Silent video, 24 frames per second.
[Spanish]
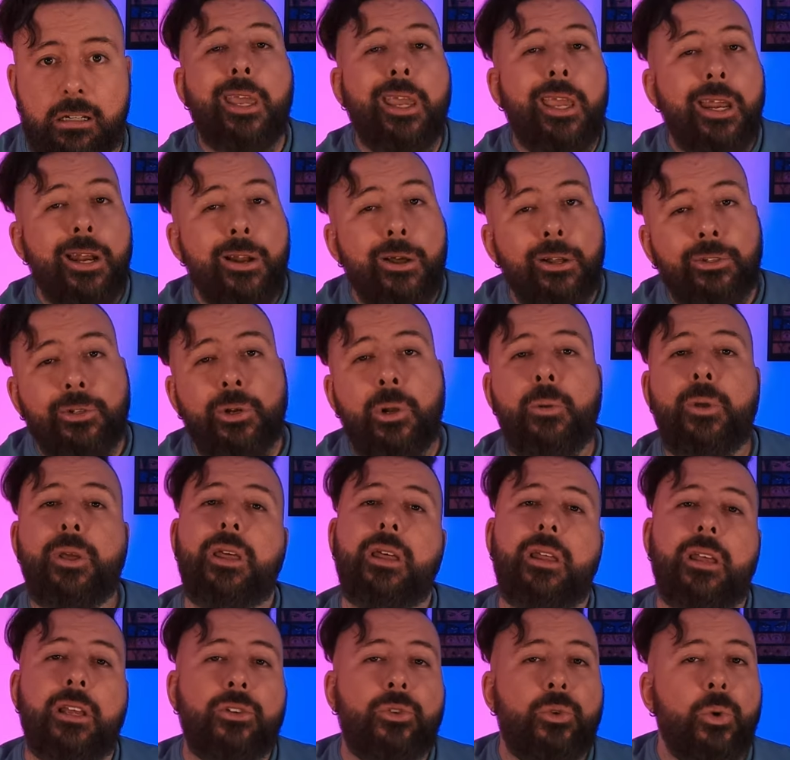Y no te
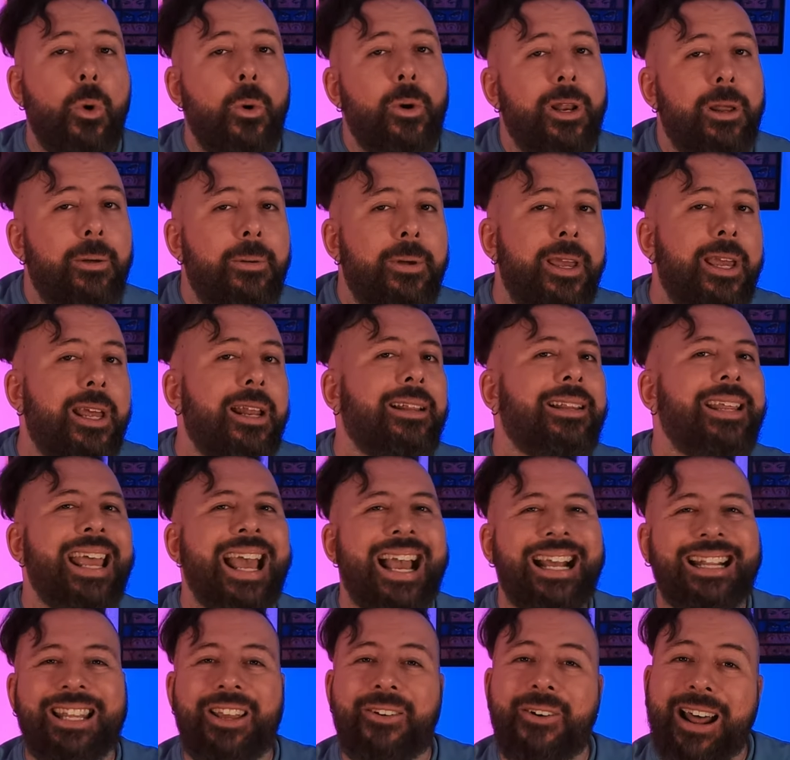olvides de suscribirte y
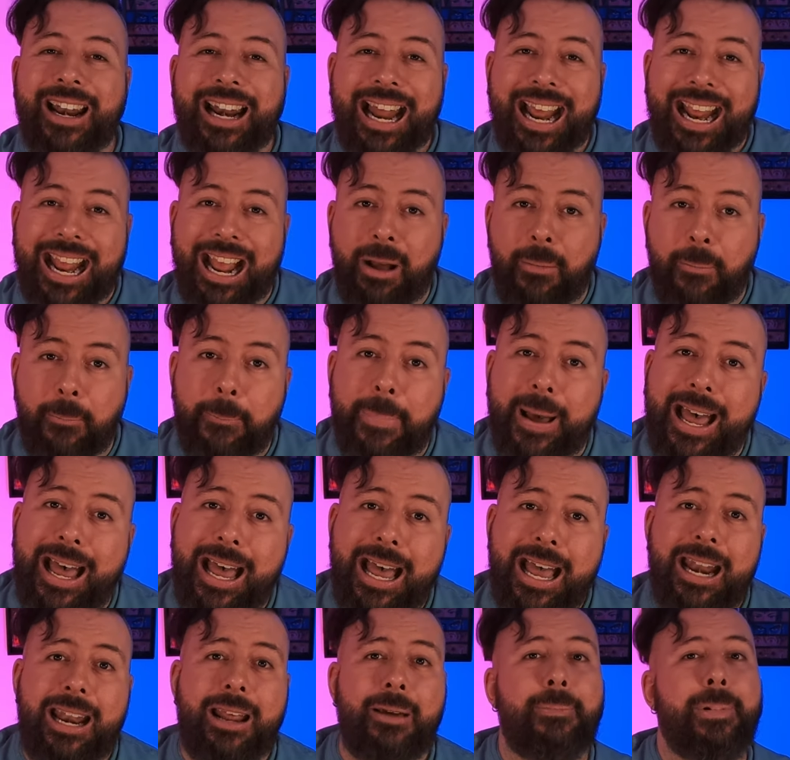activar la
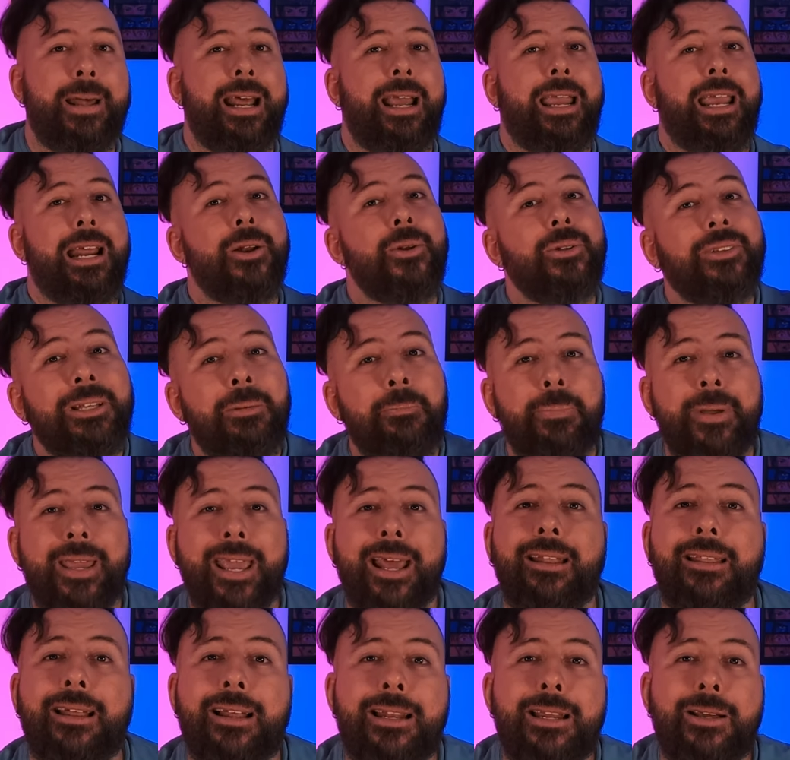campana para que no te
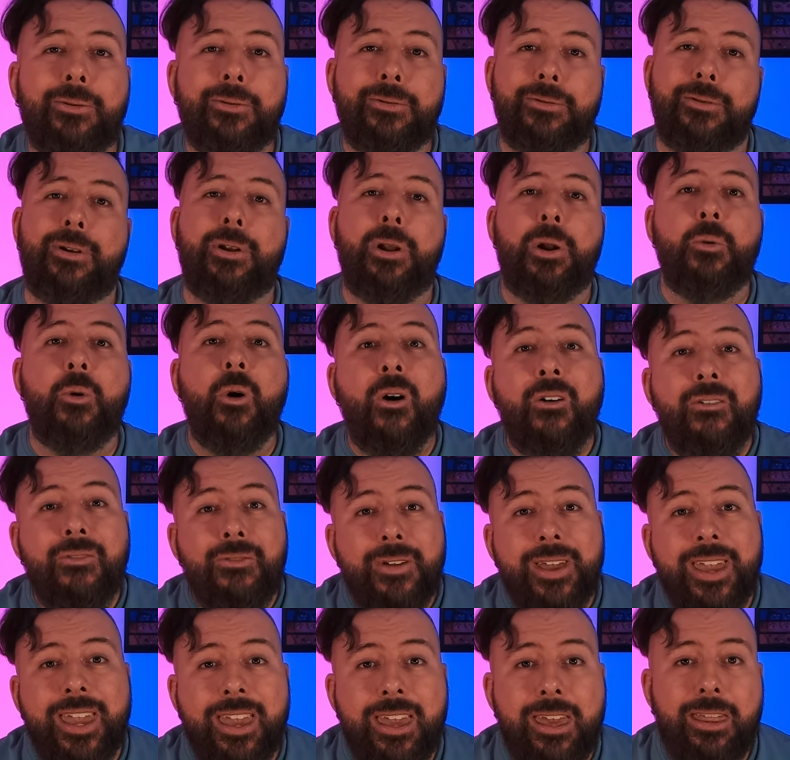pierdas ninguno de los nuevos
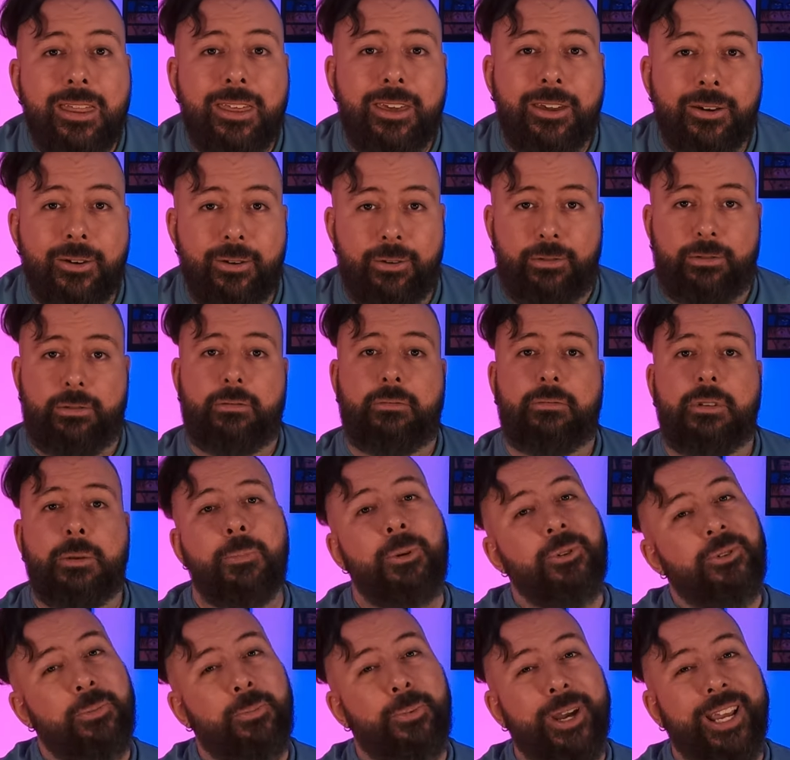vídeos. Y
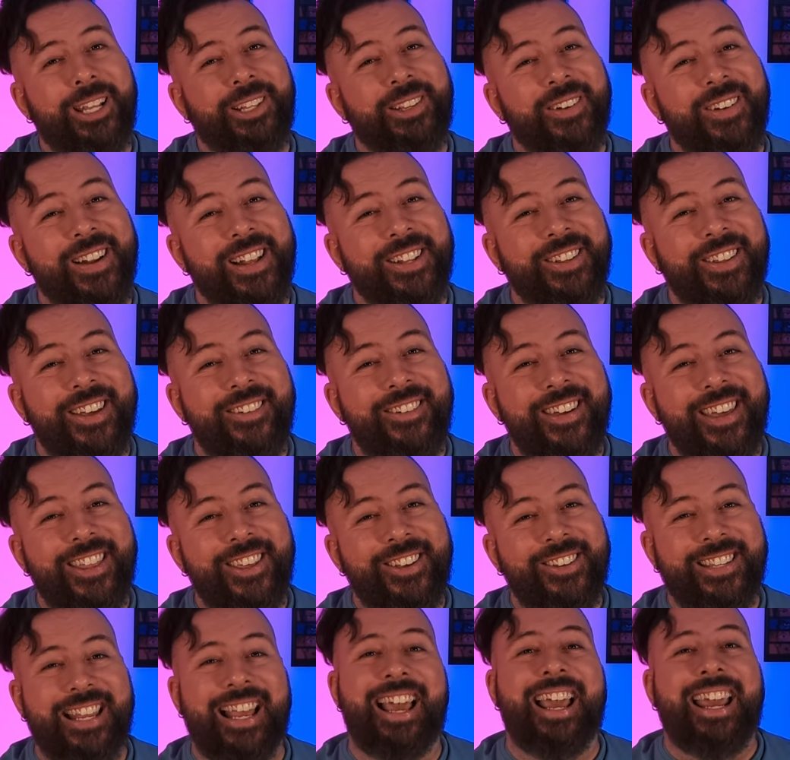por supuesto, hablando de
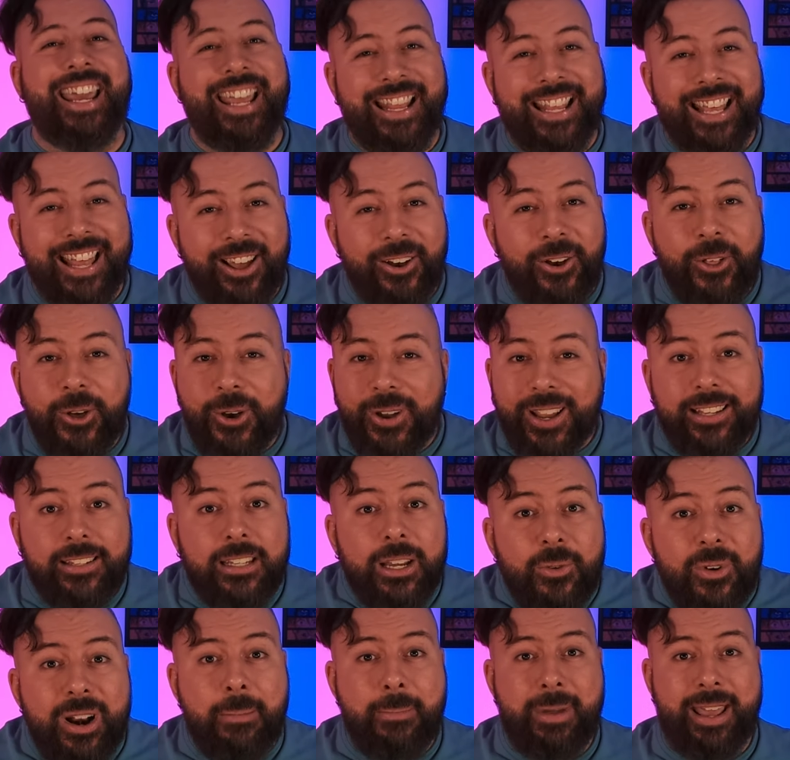vídeos, aquí te dejo dos que
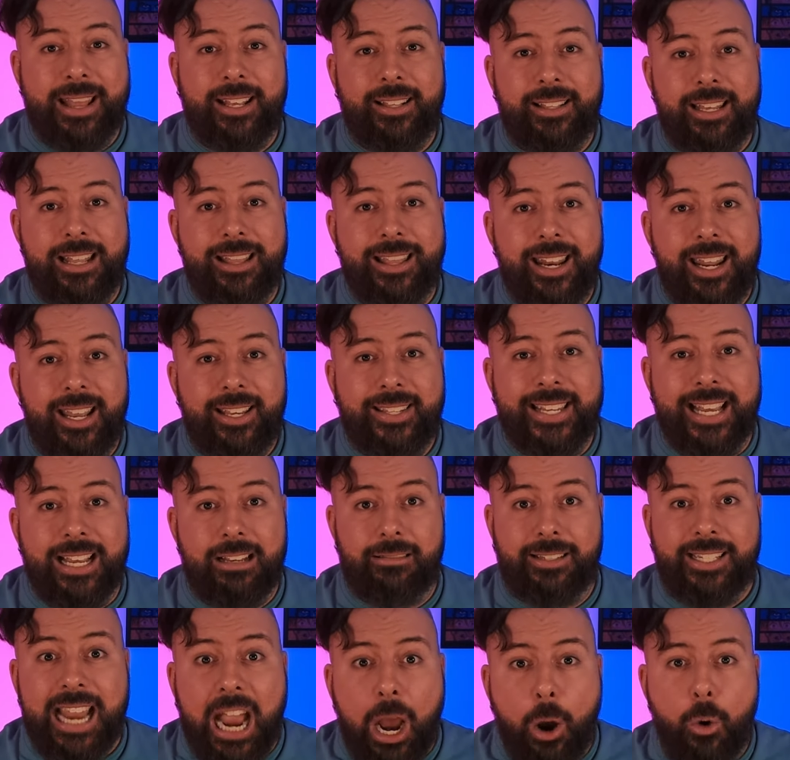seguramente te interesan.
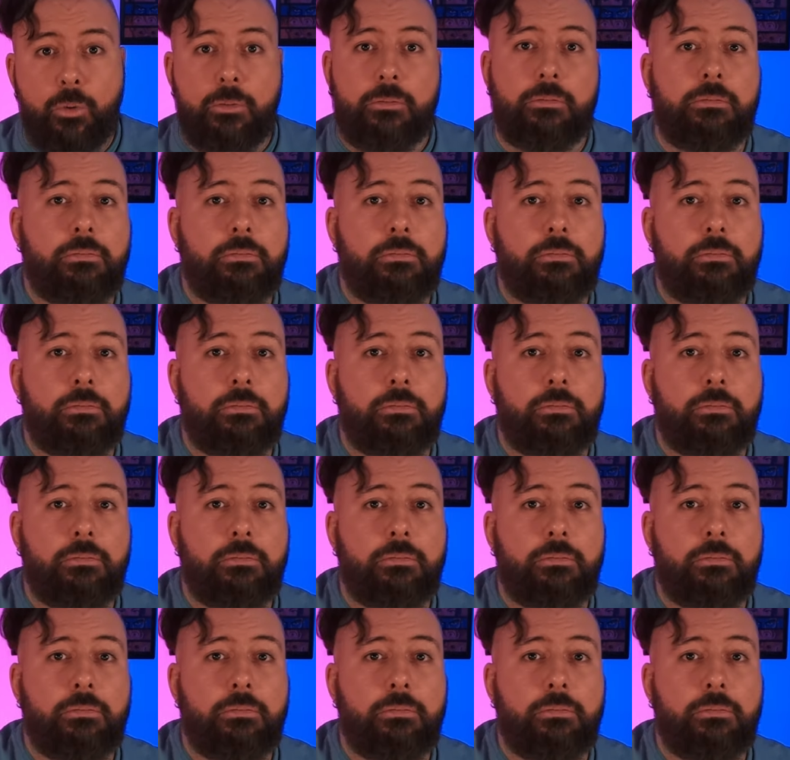¡Chao!